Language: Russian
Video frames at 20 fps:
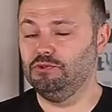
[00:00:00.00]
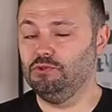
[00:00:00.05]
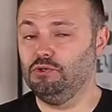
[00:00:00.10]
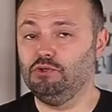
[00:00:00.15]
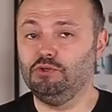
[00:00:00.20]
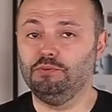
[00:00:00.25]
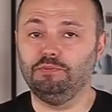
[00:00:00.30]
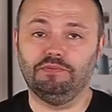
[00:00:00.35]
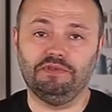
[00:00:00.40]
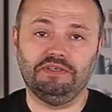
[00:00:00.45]

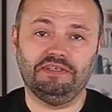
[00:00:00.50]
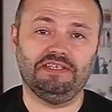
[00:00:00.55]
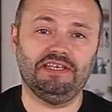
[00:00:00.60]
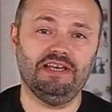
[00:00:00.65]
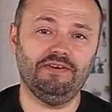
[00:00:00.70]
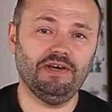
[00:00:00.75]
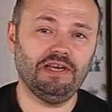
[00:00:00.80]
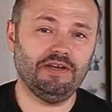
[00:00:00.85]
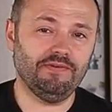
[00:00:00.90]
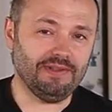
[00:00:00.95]
Но
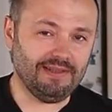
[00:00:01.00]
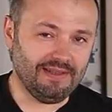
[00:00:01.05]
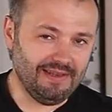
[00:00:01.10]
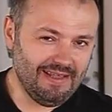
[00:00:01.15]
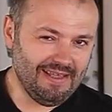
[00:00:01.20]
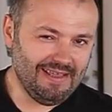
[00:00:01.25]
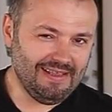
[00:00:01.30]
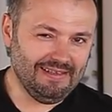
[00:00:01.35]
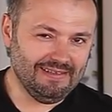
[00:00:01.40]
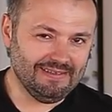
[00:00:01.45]
заваривать
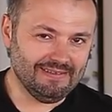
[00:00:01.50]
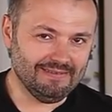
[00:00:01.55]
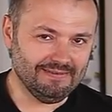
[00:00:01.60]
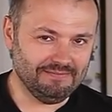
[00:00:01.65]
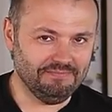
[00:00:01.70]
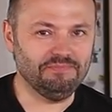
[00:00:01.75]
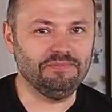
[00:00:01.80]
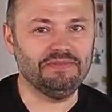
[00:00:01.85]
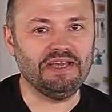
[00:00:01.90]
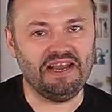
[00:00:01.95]
лень,
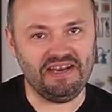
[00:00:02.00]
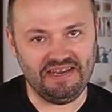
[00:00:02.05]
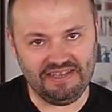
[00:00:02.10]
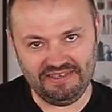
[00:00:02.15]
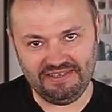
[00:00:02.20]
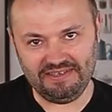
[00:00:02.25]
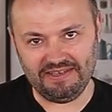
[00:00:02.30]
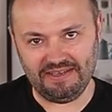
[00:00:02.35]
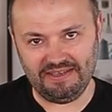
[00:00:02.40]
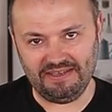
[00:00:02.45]
да,
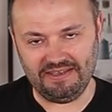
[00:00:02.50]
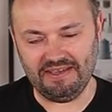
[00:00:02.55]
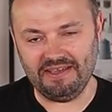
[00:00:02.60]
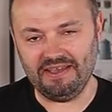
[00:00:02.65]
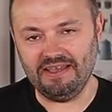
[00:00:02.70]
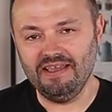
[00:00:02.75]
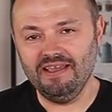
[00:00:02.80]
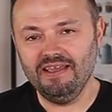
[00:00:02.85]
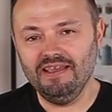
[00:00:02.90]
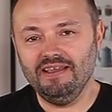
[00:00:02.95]
лентяй
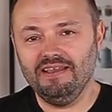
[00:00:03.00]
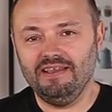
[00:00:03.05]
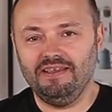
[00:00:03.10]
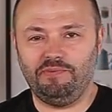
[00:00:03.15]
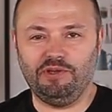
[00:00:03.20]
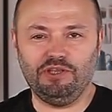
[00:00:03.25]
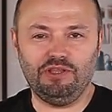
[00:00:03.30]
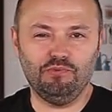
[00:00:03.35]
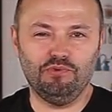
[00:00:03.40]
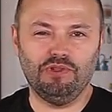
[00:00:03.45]
я.
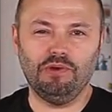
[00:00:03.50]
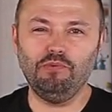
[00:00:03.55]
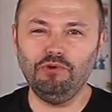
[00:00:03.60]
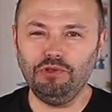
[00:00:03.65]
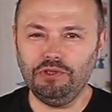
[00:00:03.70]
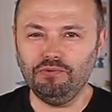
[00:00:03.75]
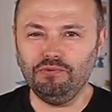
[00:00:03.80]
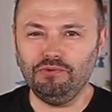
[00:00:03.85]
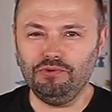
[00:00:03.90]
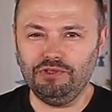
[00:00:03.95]
Поэтому
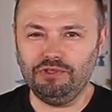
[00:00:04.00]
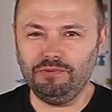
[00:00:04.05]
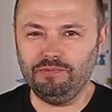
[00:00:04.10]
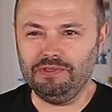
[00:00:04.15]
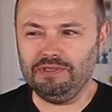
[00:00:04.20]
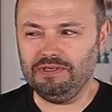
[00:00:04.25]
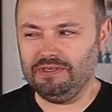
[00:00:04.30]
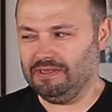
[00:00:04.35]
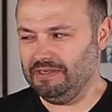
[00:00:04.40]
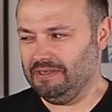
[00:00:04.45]
набулькиваю
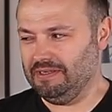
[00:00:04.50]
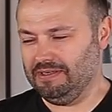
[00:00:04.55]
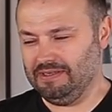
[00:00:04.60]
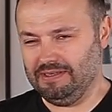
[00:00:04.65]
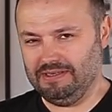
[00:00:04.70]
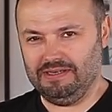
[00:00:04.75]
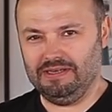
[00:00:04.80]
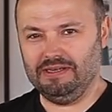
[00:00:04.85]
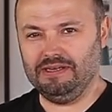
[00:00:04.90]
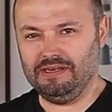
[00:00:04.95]

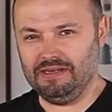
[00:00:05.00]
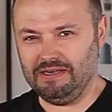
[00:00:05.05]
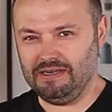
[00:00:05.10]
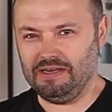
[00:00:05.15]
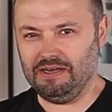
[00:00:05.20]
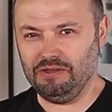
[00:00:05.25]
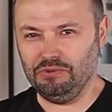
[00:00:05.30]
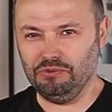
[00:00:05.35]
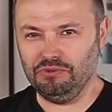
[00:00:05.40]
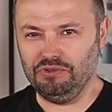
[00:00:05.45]
себе
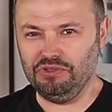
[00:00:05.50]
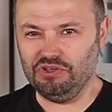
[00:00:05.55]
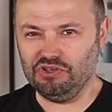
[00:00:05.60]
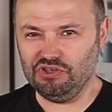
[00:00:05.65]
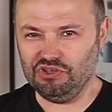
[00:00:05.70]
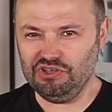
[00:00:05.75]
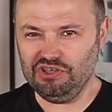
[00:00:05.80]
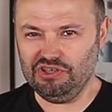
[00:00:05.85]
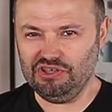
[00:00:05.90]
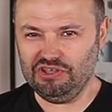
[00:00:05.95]
холодные
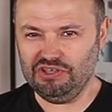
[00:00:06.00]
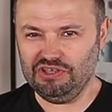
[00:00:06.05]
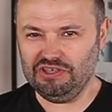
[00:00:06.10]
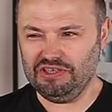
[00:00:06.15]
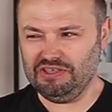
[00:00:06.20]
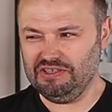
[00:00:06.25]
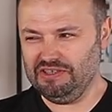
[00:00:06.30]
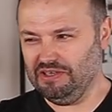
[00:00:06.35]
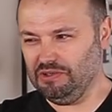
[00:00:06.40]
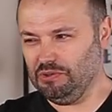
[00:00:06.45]

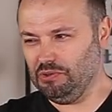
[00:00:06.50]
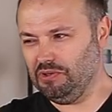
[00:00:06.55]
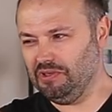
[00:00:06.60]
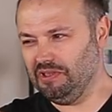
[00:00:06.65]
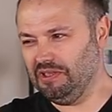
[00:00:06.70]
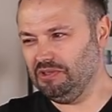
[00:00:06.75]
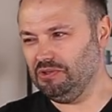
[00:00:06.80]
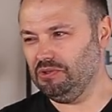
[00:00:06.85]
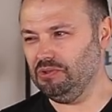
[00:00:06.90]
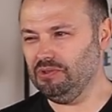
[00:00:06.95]
жижи, делаю
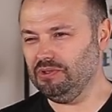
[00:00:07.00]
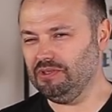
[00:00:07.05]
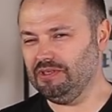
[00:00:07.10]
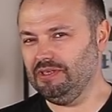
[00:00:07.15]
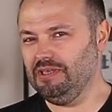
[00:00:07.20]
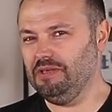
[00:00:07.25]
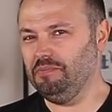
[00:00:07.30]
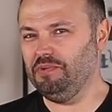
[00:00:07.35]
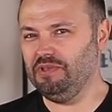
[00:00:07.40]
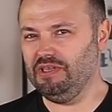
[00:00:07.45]

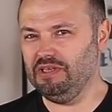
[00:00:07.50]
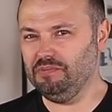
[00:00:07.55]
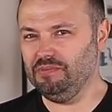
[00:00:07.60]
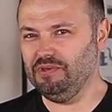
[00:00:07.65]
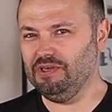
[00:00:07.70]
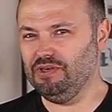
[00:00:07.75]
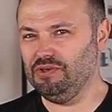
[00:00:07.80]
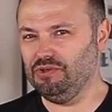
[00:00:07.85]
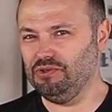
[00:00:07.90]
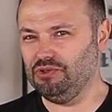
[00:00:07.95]
глоток и
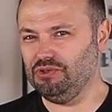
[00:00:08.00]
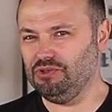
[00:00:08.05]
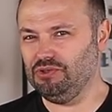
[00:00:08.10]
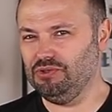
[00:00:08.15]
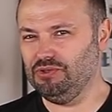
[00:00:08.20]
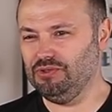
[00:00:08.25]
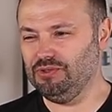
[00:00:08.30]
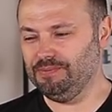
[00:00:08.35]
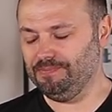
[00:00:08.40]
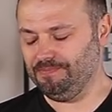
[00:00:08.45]
понимаю,
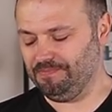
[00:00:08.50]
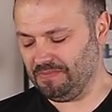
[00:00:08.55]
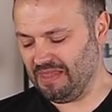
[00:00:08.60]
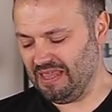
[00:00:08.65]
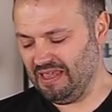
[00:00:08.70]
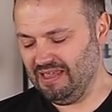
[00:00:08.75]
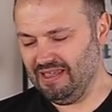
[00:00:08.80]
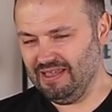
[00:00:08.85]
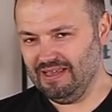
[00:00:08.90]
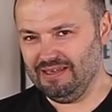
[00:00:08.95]
что
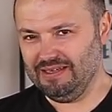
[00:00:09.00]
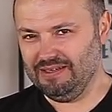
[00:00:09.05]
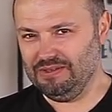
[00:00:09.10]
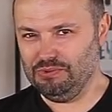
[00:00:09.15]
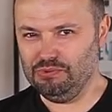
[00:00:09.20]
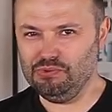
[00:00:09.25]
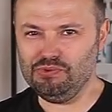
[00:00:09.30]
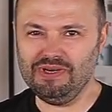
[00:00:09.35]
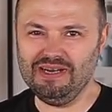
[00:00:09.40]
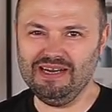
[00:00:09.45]

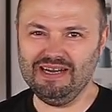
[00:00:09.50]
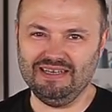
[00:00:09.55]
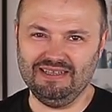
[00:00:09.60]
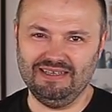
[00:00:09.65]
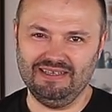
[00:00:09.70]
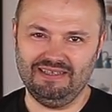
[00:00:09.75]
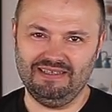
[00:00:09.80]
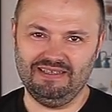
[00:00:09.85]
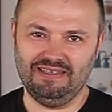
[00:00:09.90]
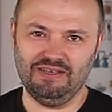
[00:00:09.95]
ну
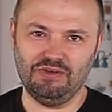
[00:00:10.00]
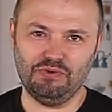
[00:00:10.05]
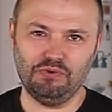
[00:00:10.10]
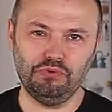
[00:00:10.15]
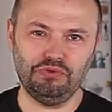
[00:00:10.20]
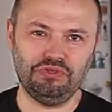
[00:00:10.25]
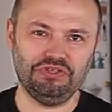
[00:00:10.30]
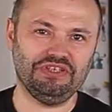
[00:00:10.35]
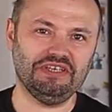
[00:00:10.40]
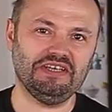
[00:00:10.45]
гадость,
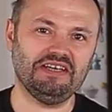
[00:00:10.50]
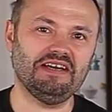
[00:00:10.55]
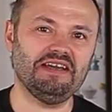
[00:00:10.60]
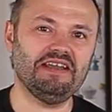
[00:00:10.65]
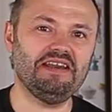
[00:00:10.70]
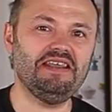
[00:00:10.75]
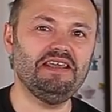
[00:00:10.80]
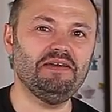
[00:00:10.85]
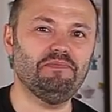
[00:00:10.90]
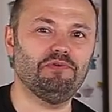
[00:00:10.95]
хочется
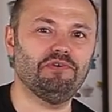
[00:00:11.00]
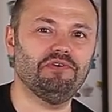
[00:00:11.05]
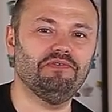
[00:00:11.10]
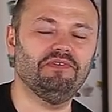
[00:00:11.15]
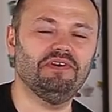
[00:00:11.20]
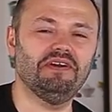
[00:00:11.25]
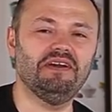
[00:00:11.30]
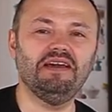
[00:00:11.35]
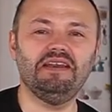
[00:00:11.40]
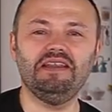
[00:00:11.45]

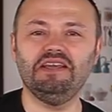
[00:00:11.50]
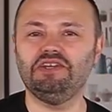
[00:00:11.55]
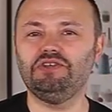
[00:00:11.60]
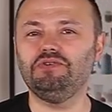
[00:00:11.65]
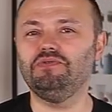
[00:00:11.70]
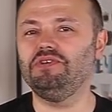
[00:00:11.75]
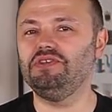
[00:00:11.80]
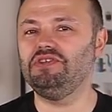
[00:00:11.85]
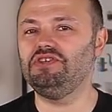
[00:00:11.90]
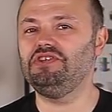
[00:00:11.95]
крепкого
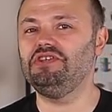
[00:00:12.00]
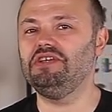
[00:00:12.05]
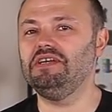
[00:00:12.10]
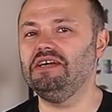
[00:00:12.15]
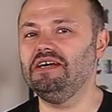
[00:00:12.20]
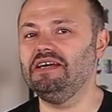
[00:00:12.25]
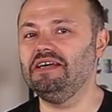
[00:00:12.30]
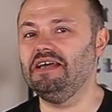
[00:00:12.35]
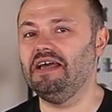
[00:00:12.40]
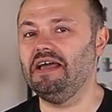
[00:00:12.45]
горячего
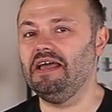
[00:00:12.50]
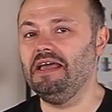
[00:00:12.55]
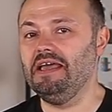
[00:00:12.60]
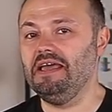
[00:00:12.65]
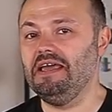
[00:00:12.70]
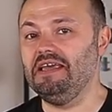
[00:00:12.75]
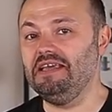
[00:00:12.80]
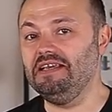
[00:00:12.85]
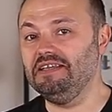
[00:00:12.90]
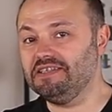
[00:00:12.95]
чая
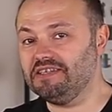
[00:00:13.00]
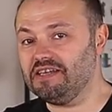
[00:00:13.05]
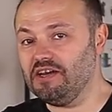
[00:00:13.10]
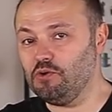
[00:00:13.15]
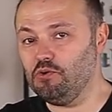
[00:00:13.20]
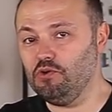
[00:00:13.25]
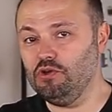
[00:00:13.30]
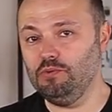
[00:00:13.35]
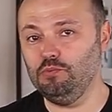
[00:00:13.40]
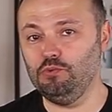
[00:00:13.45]
и с
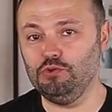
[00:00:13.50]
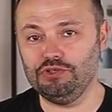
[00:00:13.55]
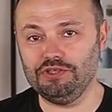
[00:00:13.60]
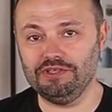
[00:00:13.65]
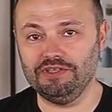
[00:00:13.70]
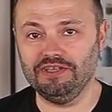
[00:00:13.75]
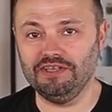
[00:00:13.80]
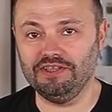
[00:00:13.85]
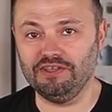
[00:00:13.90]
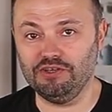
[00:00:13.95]
какой-нибудь
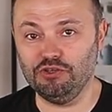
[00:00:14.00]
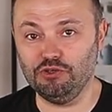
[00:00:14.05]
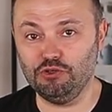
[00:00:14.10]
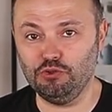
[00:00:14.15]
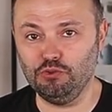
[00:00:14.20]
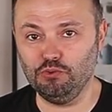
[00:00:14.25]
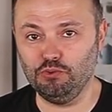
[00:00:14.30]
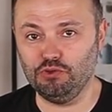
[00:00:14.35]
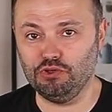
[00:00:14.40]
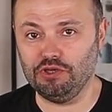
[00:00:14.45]
сладкой
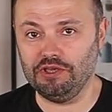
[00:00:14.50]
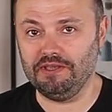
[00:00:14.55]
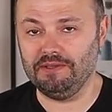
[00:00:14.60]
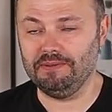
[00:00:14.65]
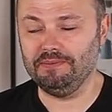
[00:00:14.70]
штучкой.